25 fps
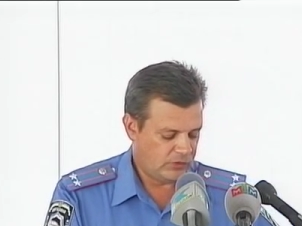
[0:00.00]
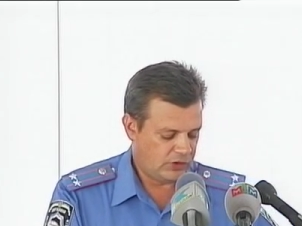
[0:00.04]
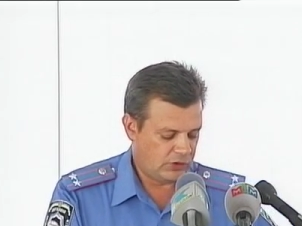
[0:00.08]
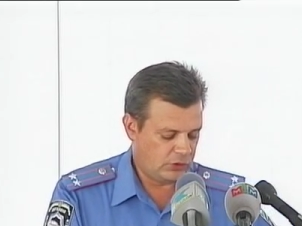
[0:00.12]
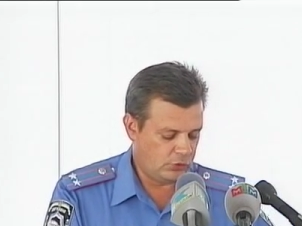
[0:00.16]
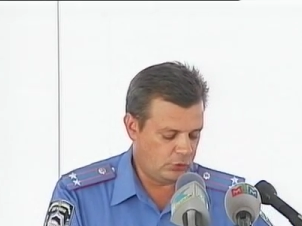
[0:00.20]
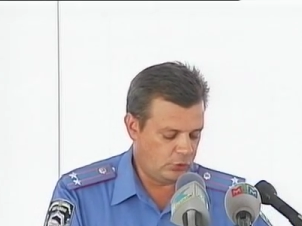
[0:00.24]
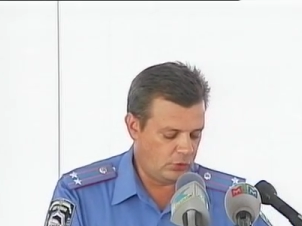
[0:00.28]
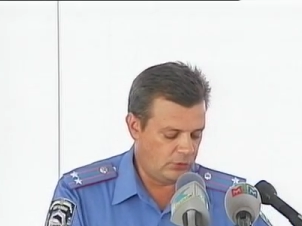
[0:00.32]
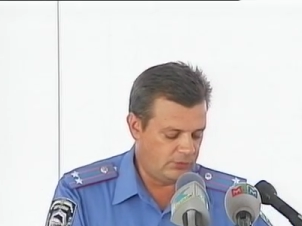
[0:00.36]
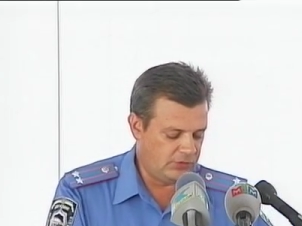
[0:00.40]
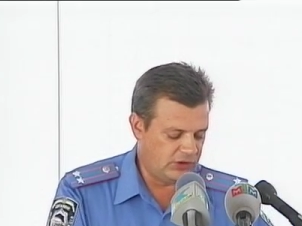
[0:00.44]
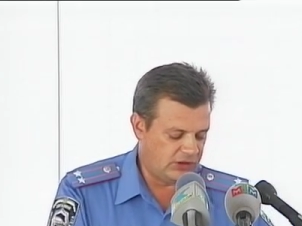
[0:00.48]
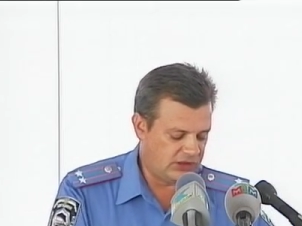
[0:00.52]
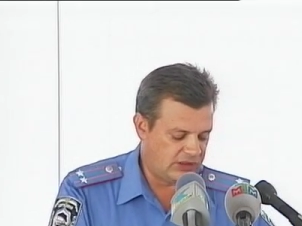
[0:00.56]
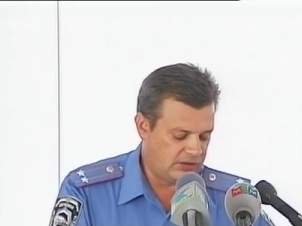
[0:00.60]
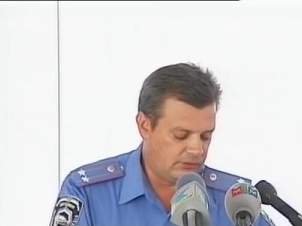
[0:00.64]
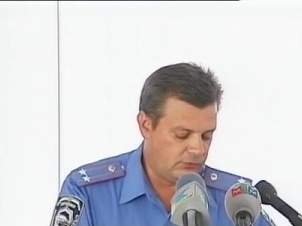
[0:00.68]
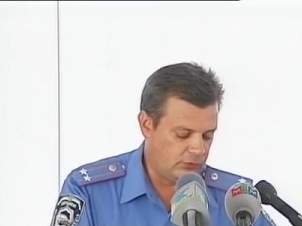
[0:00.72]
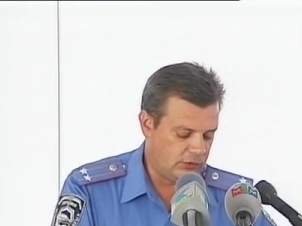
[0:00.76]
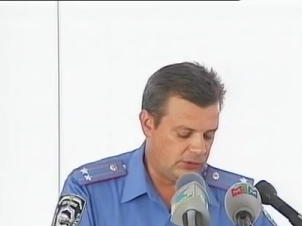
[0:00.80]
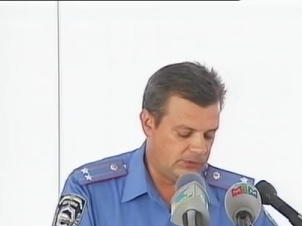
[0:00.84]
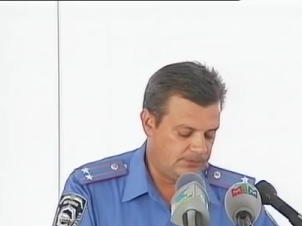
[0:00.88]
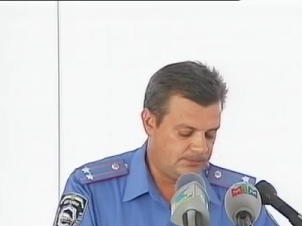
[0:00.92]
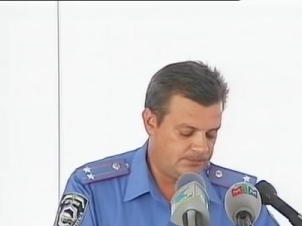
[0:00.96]
Кроме
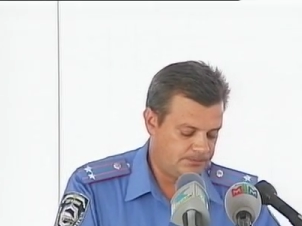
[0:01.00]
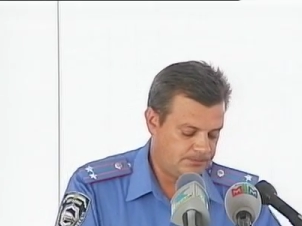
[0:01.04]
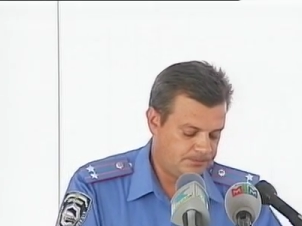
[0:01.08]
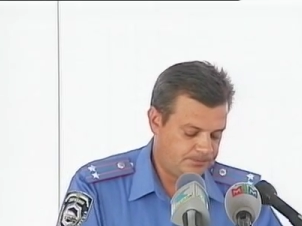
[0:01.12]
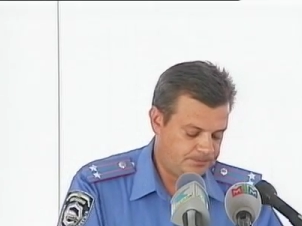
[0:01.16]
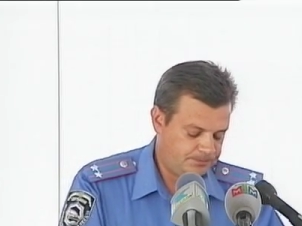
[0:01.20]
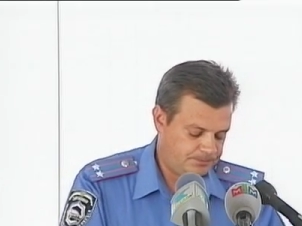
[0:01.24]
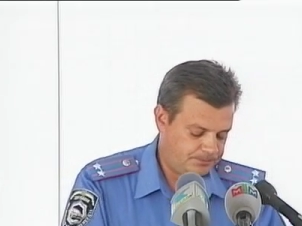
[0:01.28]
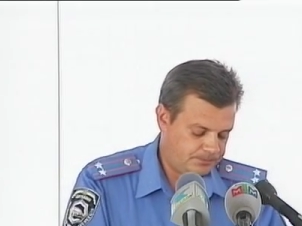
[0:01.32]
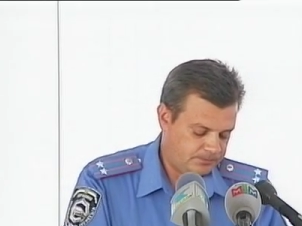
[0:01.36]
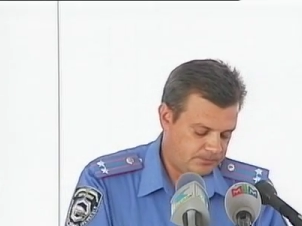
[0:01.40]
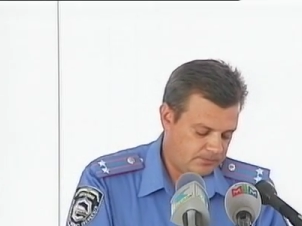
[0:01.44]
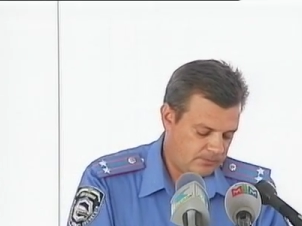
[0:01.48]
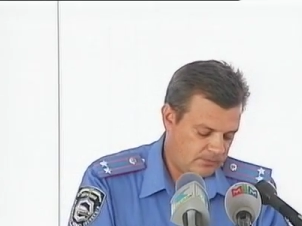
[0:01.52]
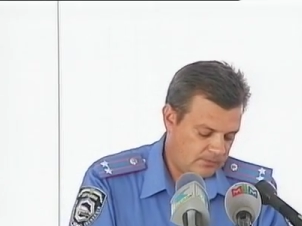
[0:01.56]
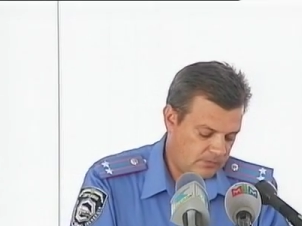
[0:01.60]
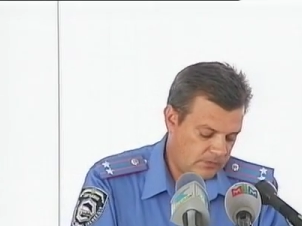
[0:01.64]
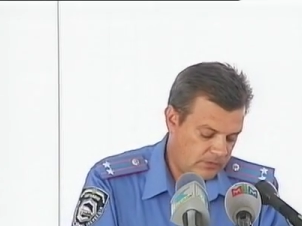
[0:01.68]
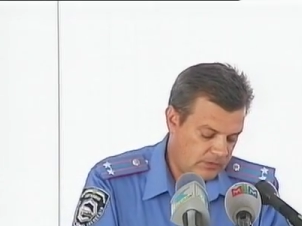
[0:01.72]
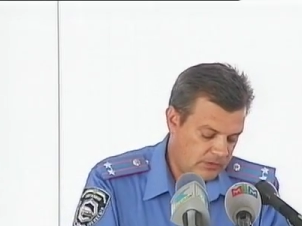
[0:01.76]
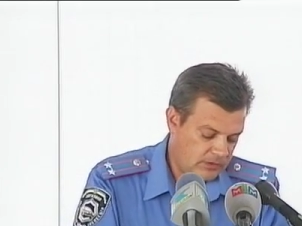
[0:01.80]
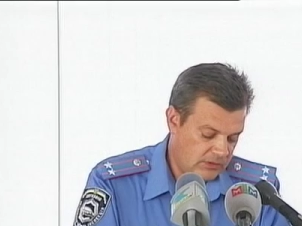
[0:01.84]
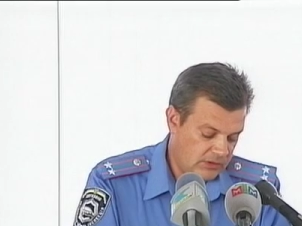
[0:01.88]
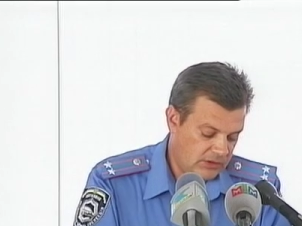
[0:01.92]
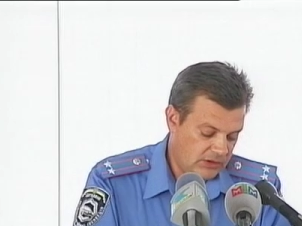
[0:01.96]
того,
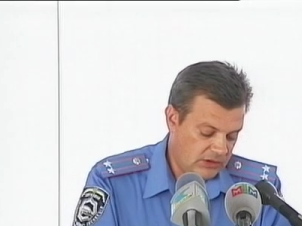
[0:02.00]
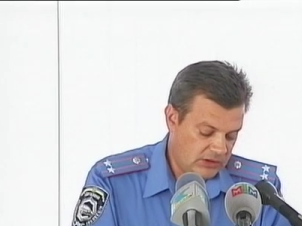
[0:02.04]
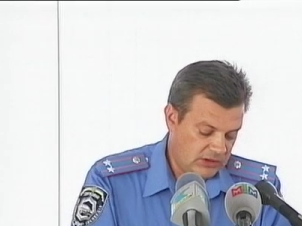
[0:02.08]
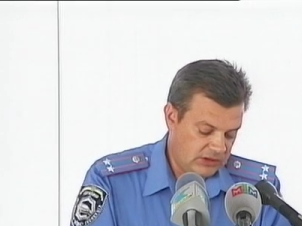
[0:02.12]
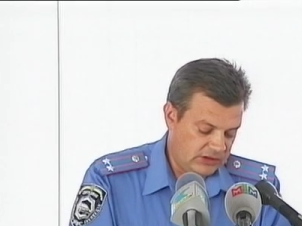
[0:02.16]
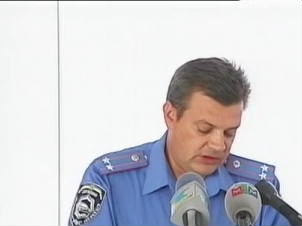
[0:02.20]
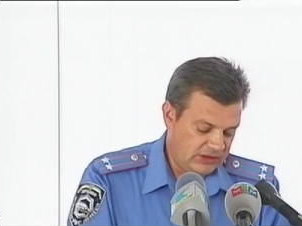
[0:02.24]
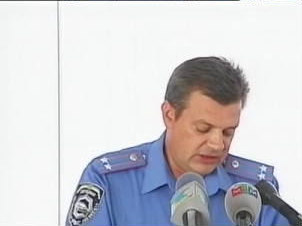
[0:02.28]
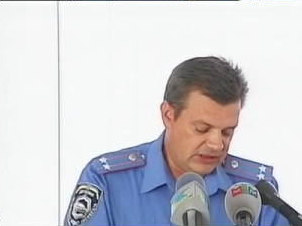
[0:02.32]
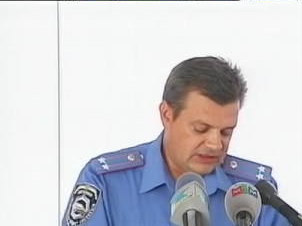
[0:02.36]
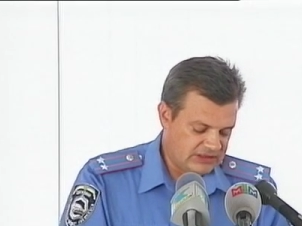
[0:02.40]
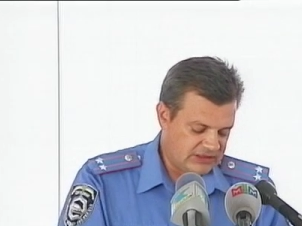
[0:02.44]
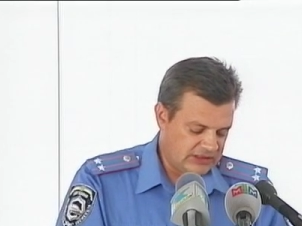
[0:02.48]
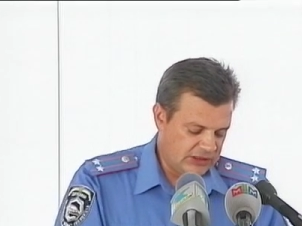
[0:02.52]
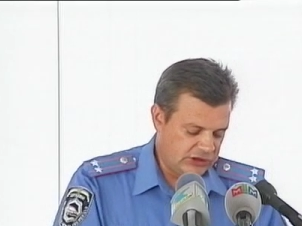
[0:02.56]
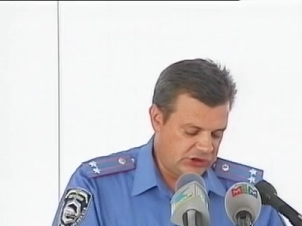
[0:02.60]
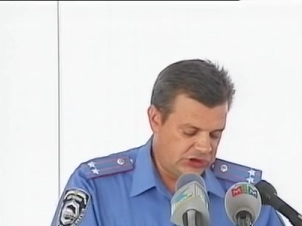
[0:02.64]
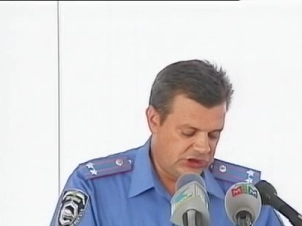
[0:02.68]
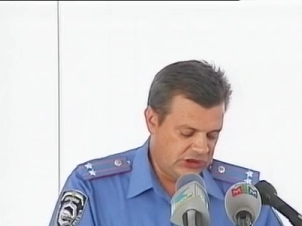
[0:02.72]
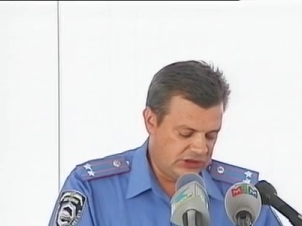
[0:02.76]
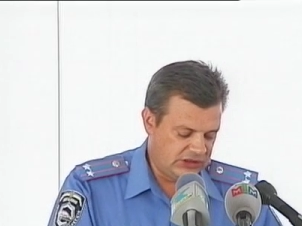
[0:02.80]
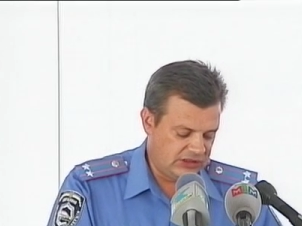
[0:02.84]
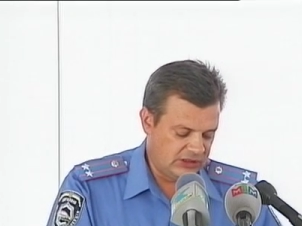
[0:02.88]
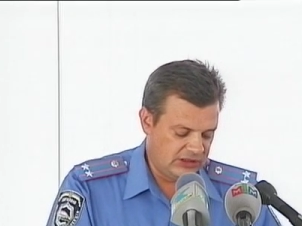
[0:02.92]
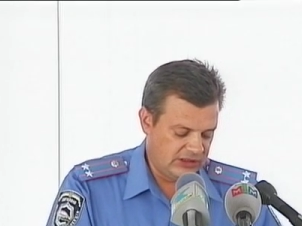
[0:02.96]

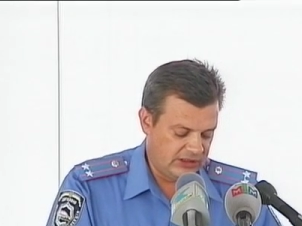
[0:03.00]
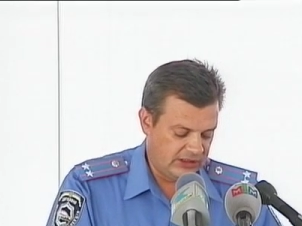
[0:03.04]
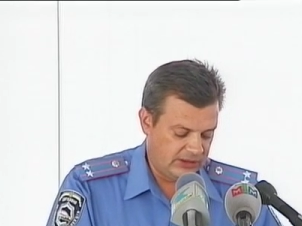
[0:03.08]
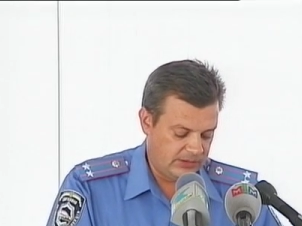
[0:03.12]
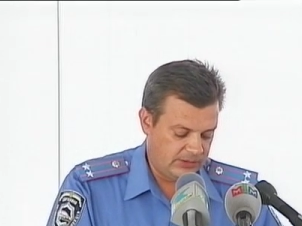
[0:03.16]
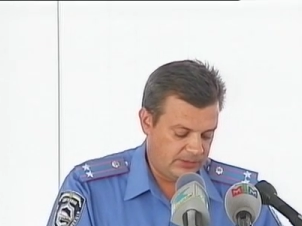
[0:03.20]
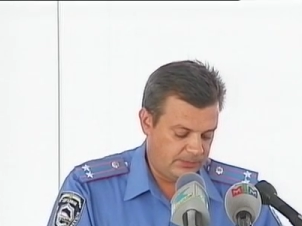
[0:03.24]
Незначительно